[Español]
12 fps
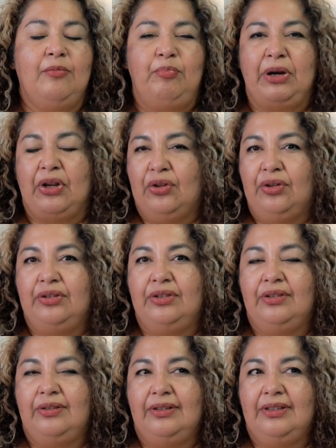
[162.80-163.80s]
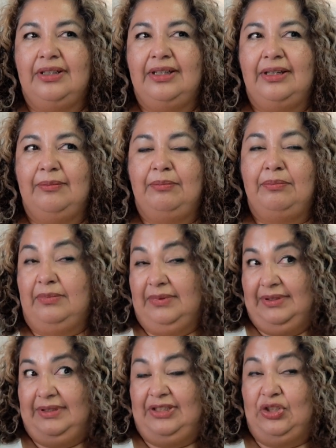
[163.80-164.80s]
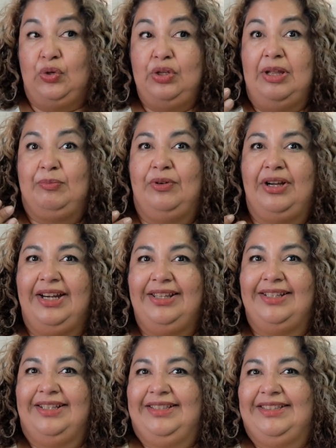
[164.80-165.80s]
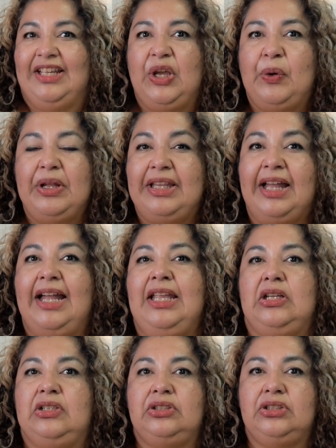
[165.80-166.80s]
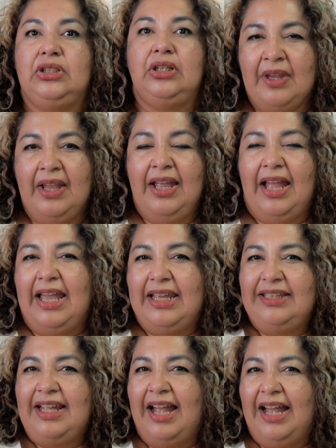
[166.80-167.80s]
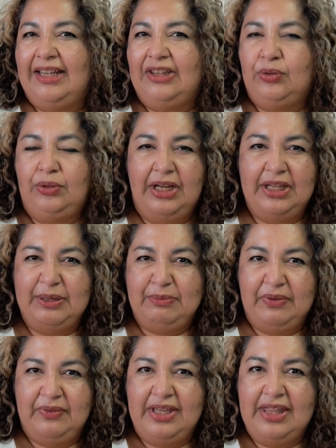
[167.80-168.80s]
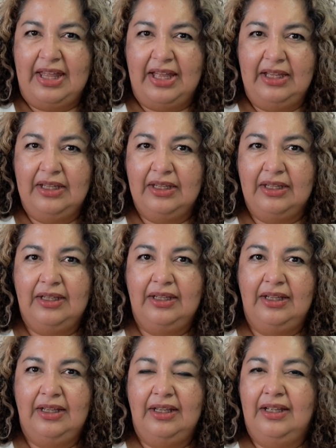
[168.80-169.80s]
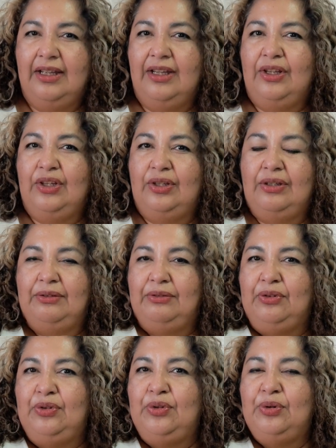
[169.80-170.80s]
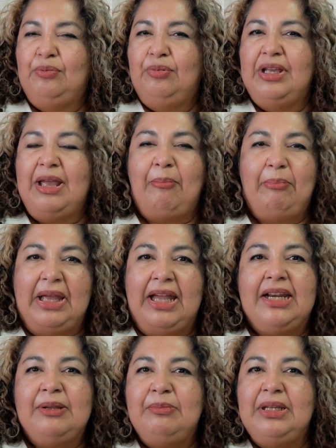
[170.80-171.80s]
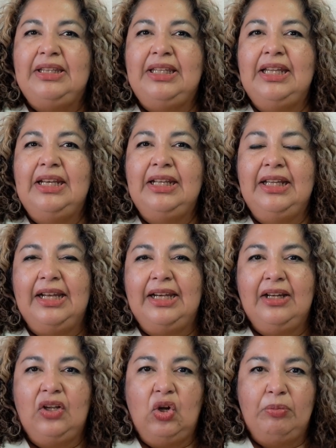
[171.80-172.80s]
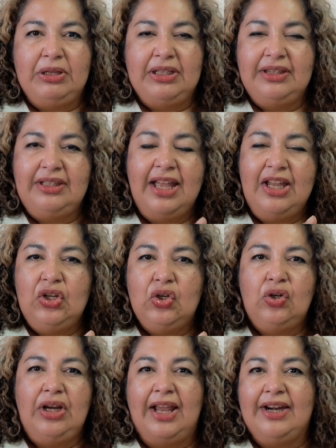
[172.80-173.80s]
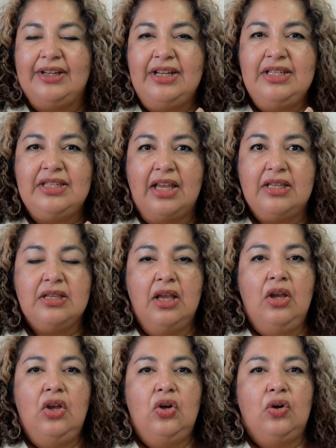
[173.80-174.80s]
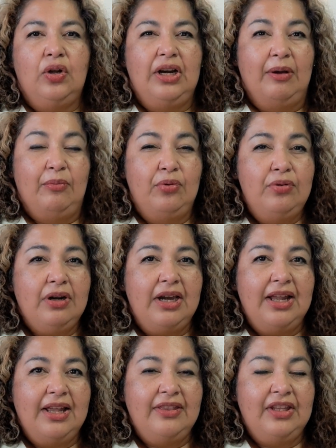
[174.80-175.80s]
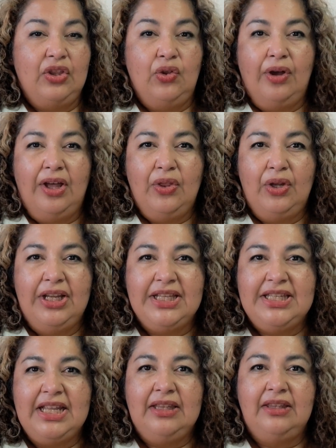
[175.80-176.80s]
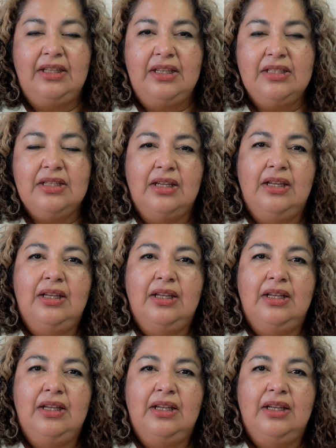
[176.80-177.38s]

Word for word: Perdón, soy una mujer de 50 años. A estas alturas de mi vida, no voy a permitir que el comentario o las risas o la burla de dos adolescentes